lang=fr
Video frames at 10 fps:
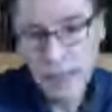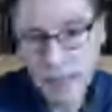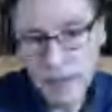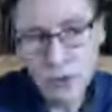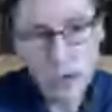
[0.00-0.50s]

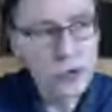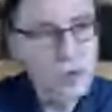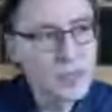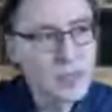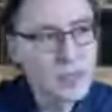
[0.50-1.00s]
Et de l'autre
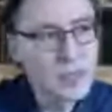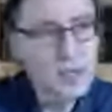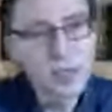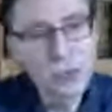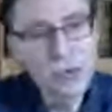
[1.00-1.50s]
côté,
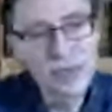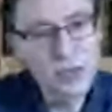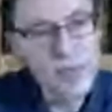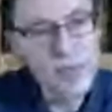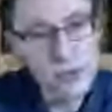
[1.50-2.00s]
ayant une
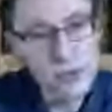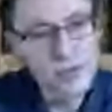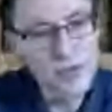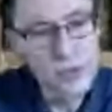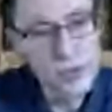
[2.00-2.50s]
formation en
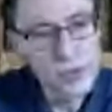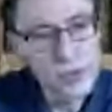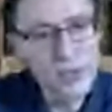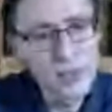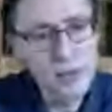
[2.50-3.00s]

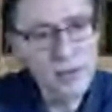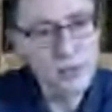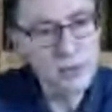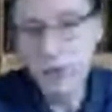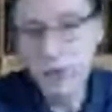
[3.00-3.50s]
philosophie, euh,
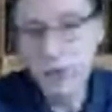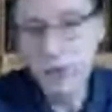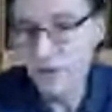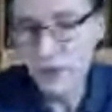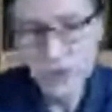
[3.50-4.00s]
et notamment en
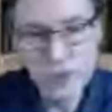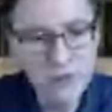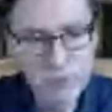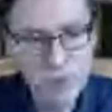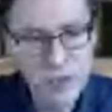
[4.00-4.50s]
philosophie
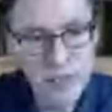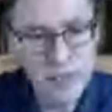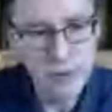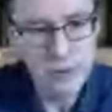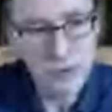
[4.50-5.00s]

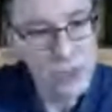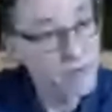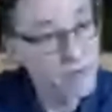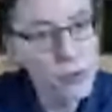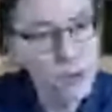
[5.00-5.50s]
politique, euh,
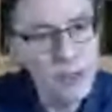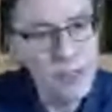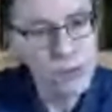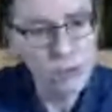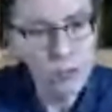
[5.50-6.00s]
j'avais eu
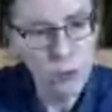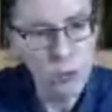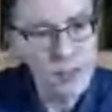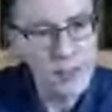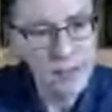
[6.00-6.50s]
l'occasion de
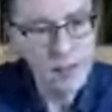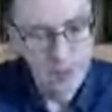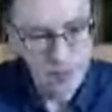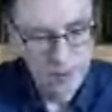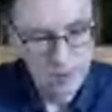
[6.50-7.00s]
croiser
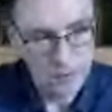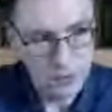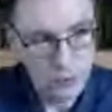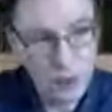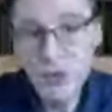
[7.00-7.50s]
euh, de
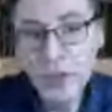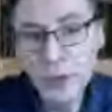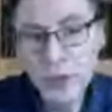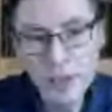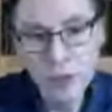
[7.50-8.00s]
grands
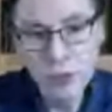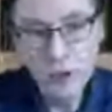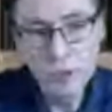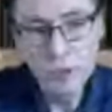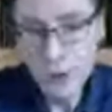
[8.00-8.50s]
théoriciens
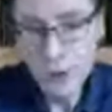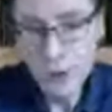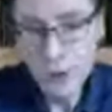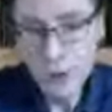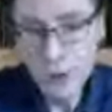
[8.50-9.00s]
d'utopie, Je
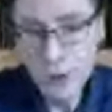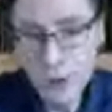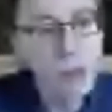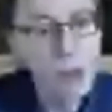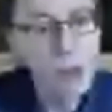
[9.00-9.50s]
pense à
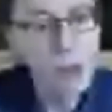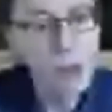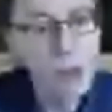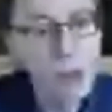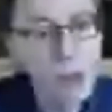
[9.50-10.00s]
Miguel Abensour,